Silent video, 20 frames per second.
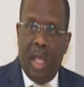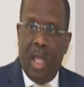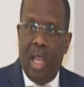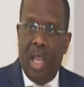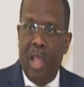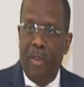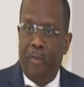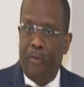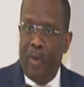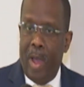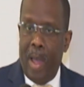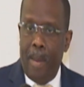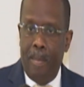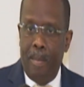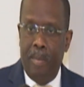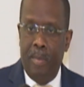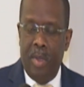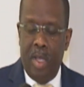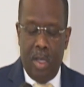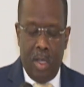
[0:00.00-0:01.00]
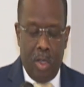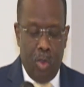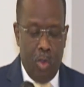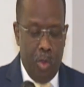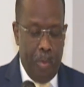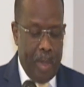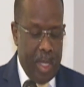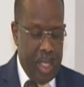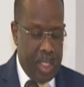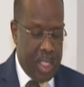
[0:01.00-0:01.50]
Les femmes
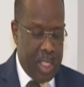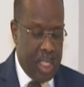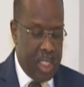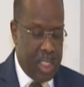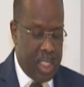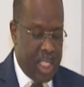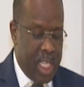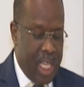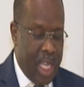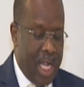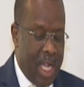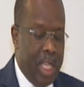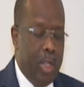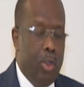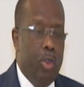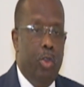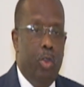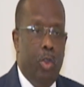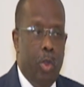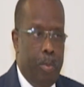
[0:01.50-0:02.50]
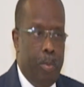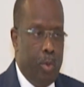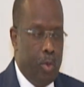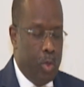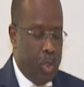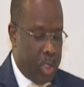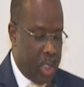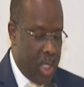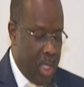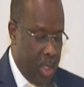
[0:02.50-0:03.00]
représentent
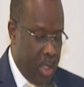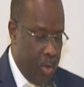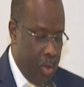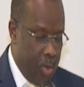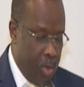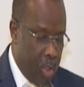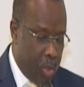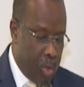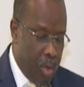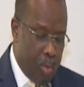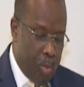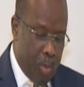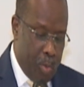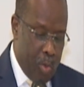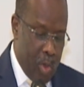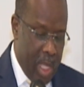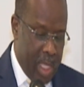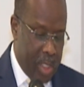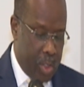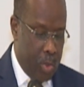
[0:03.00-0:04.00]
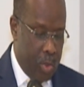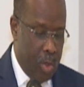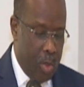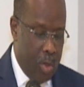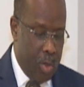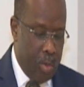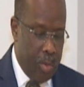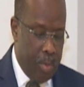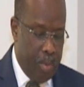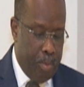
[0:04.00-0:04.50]
52% de notre population.
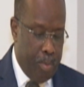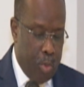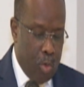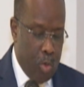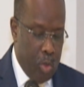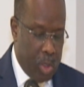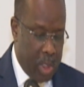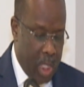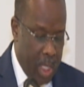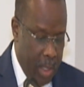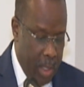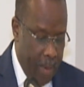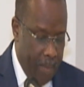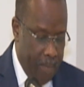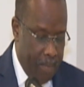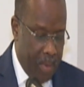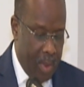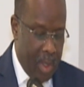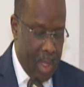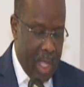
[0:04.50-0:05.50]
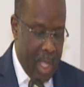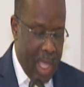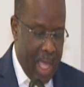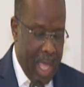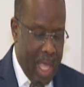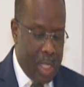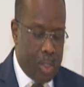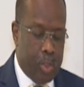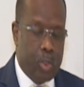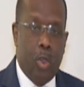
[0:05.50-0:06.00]
Pourtant,
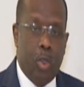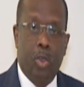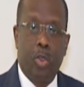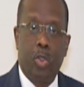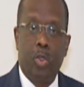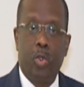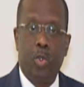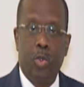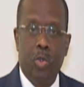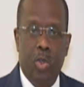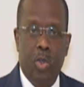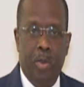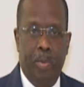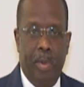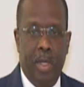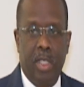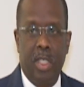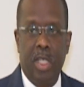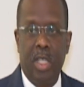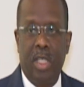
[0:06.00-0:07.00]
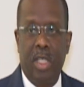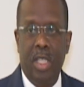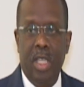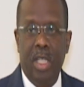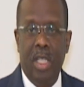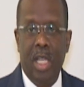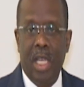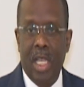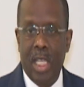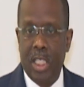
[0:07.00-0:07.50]
elles sont
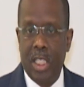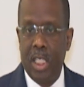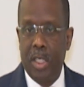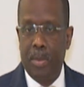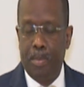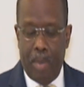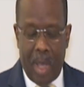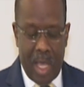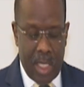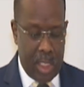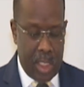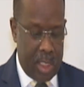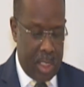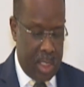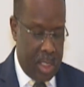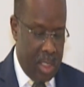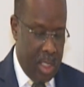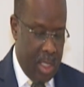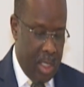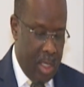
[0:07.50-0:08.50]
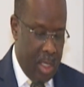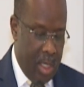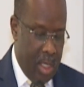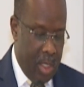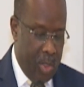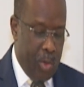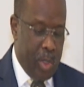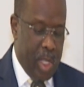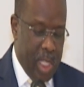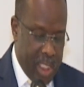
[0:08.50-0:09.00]
sous-représentées dans les espaces
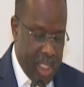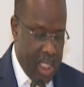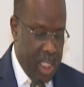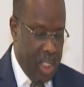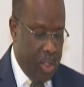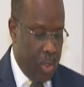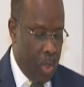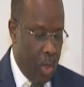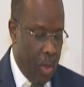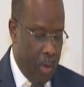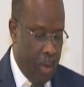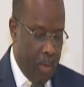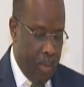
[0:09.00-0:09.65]
de décision,